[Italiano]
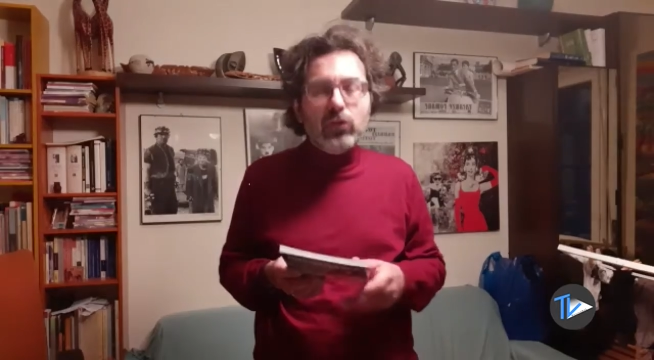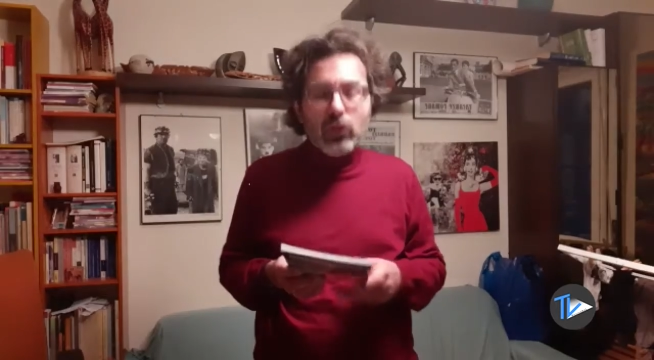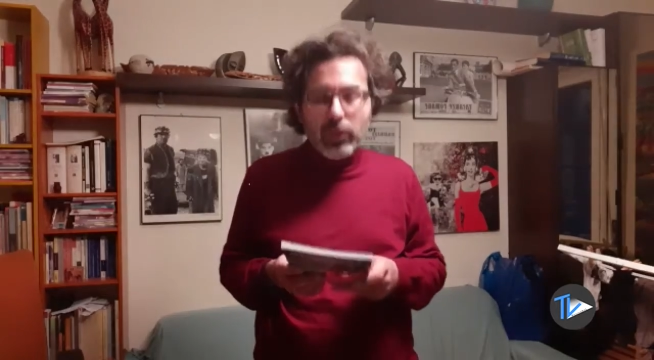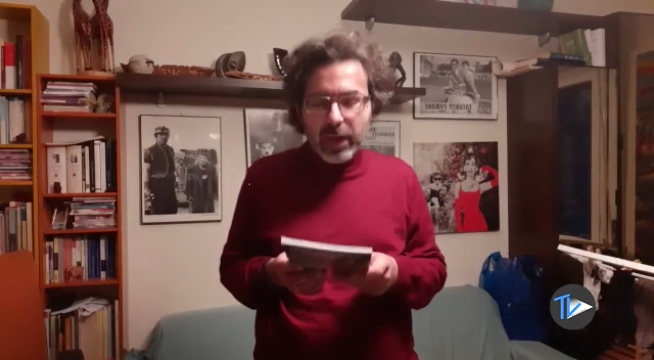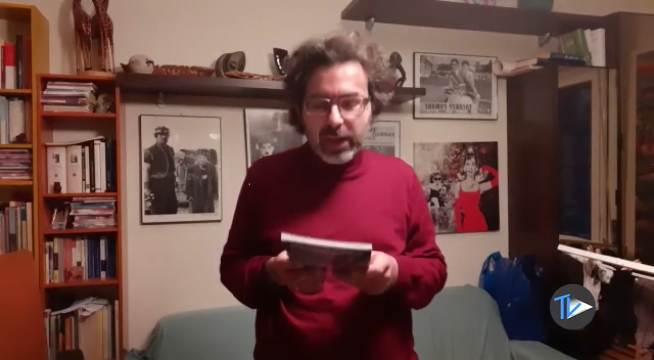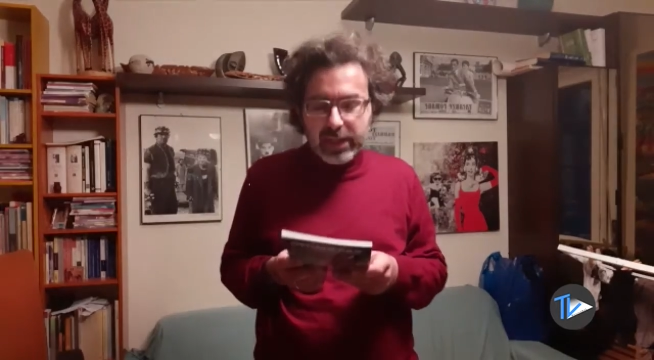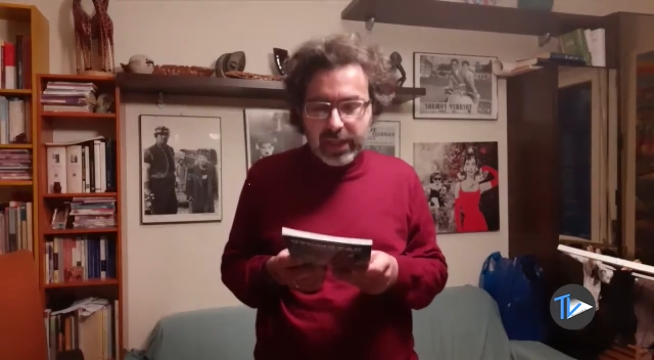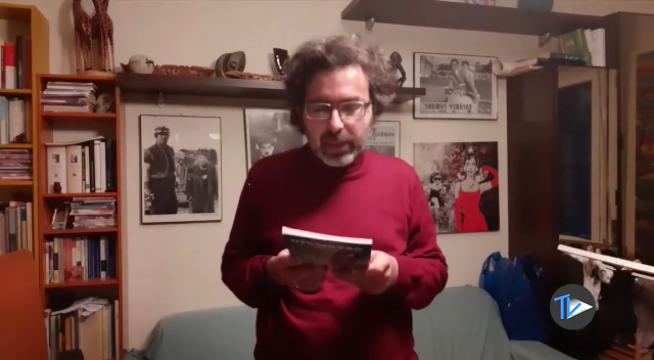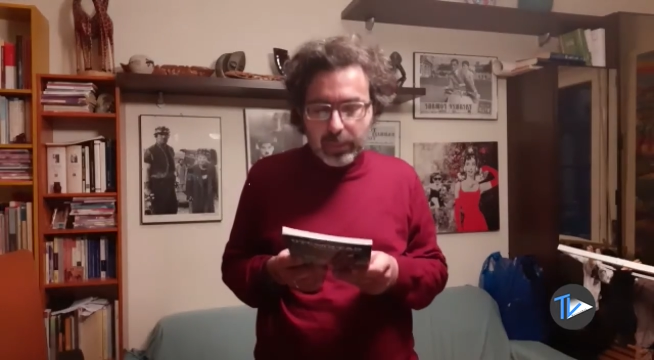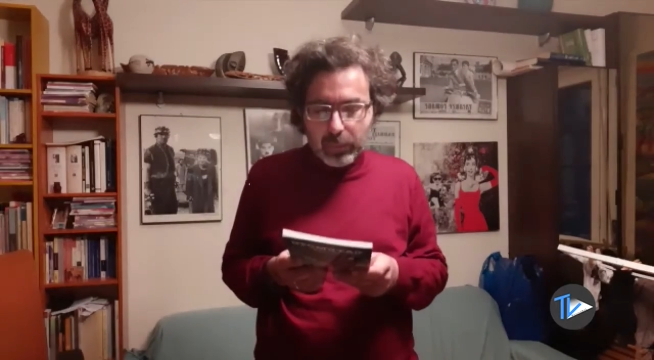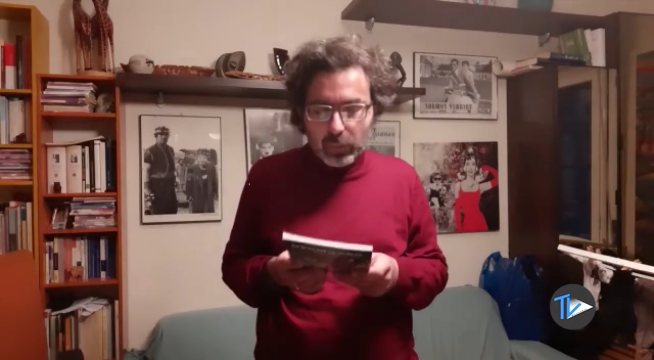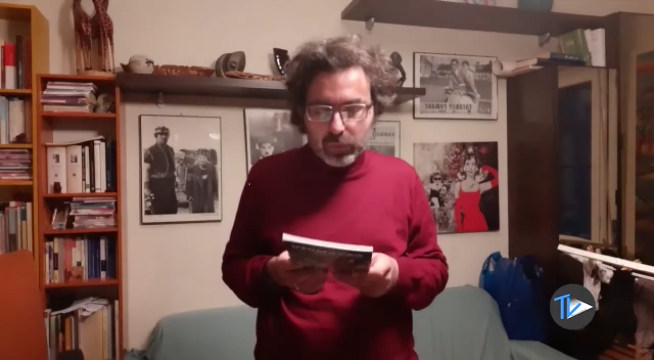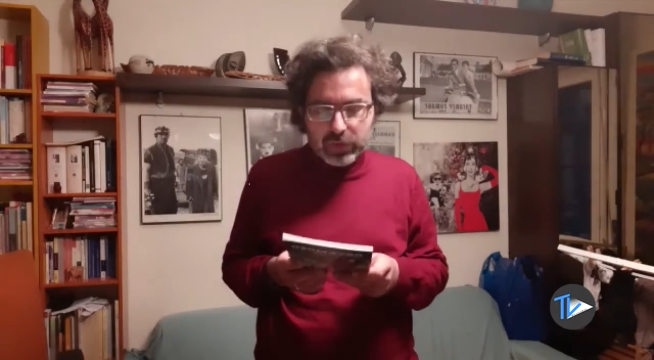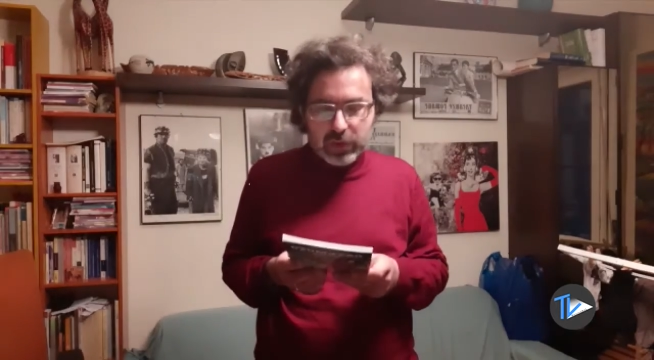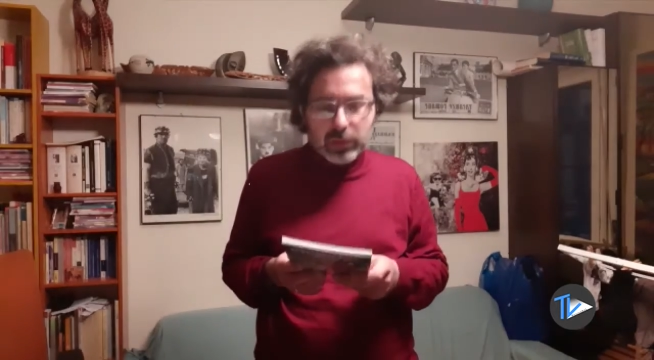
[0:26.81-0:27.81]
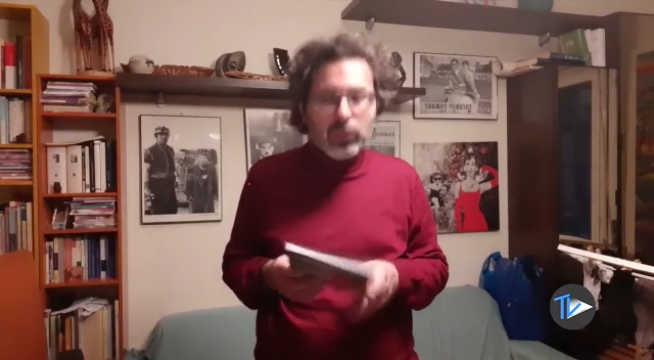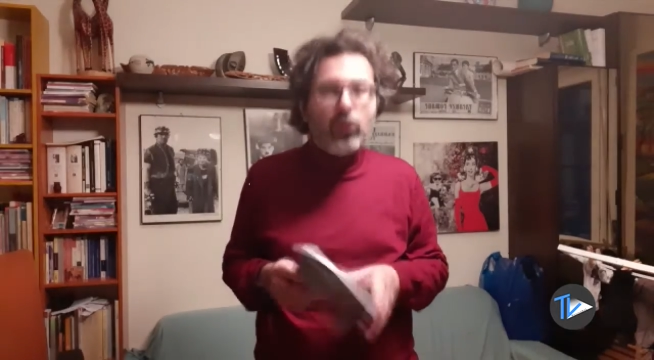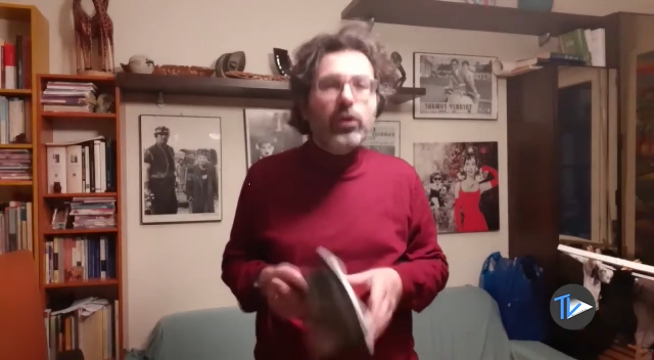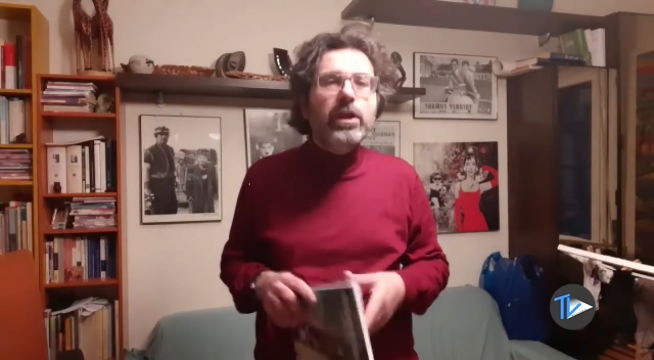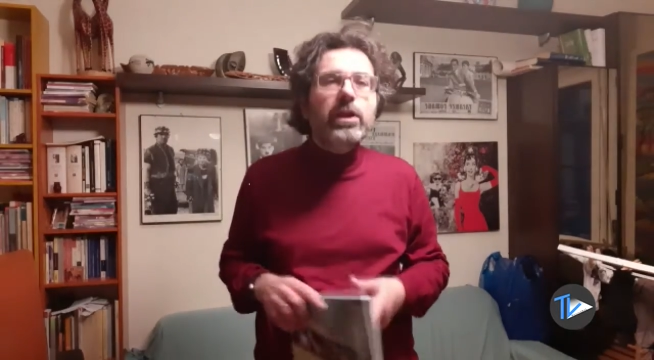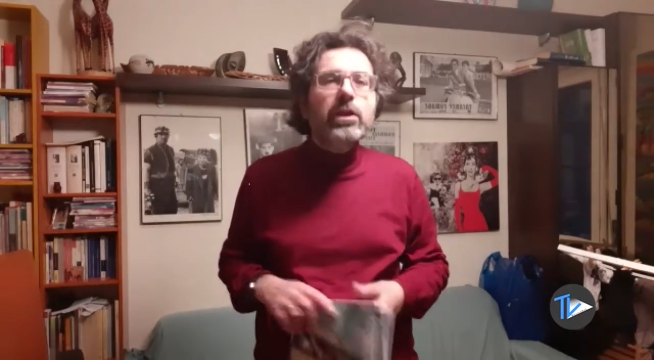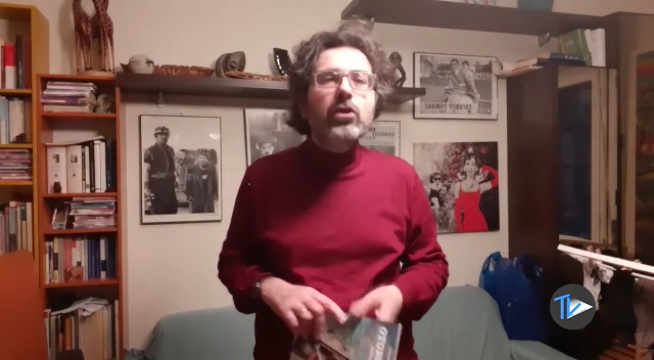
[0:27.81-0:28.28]
domande al post
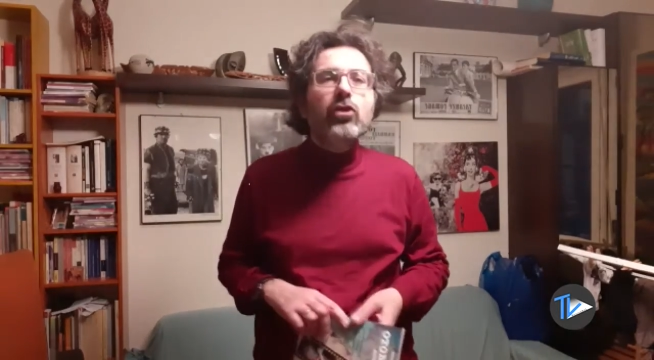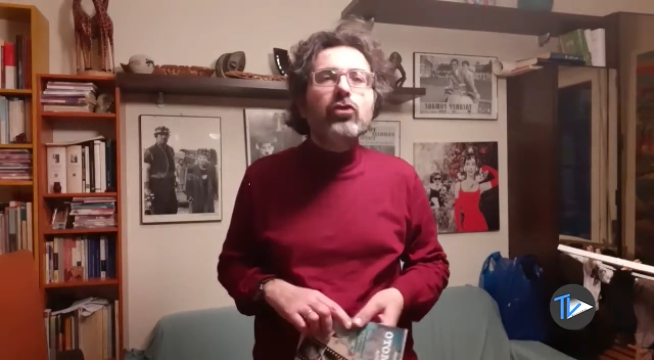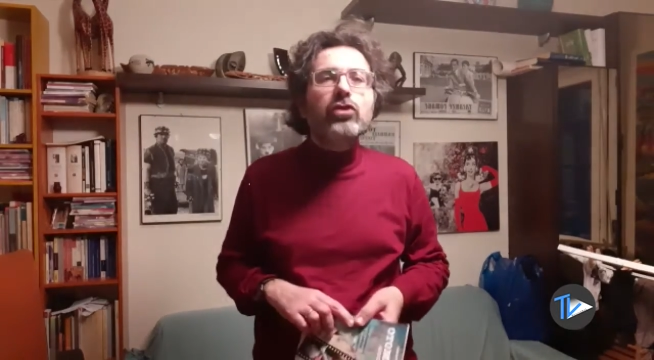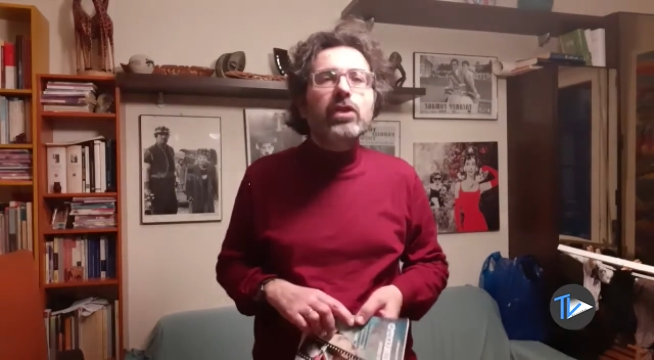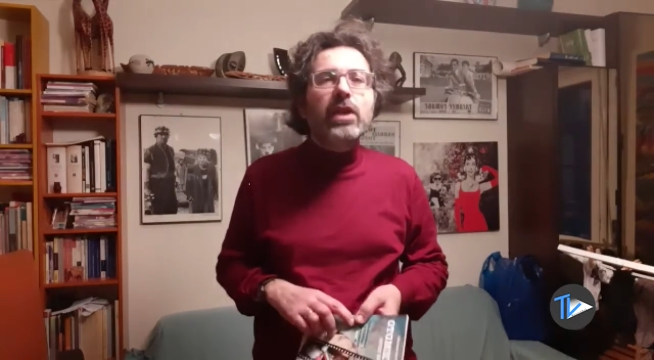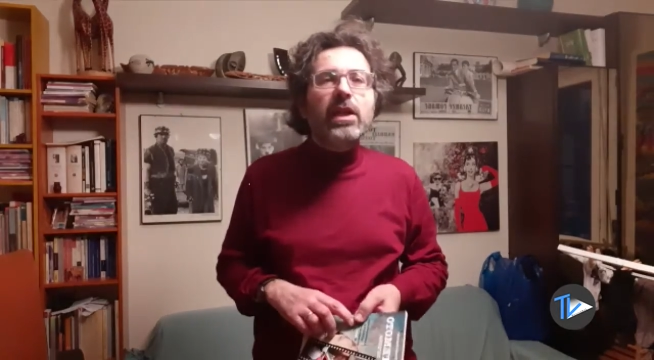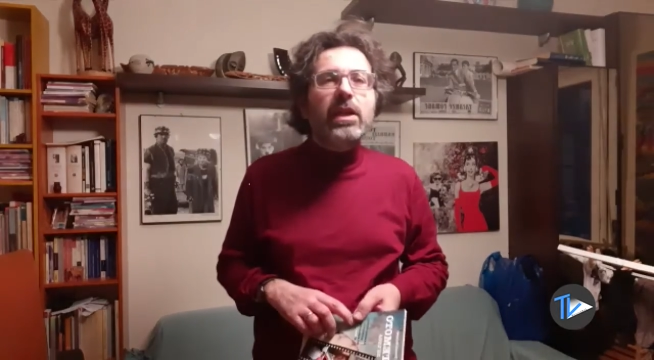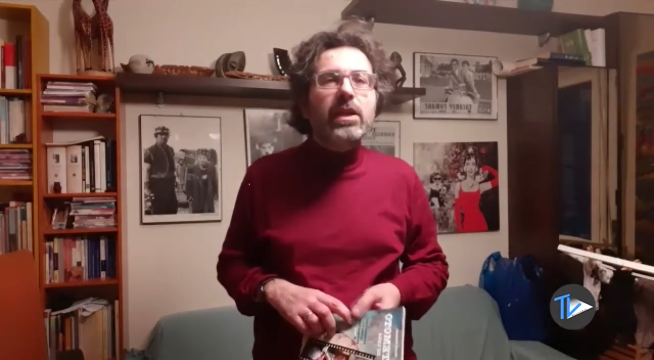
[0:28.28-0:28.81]
politico e ottiene